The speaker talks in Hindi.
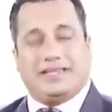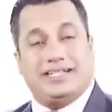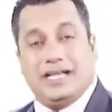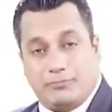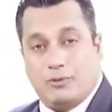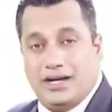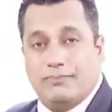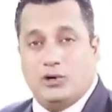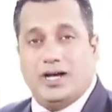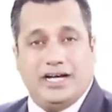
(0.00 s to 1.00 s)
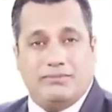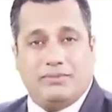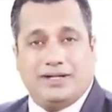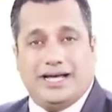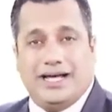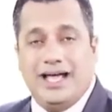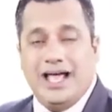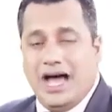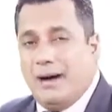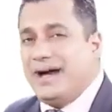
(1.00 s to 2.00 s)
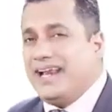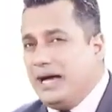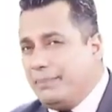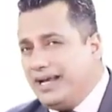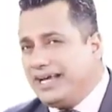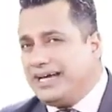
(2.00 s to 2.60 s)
जैसे आपको मैंने बोर्ड लाइन नंबर बताया हमारे यहाँ पे ना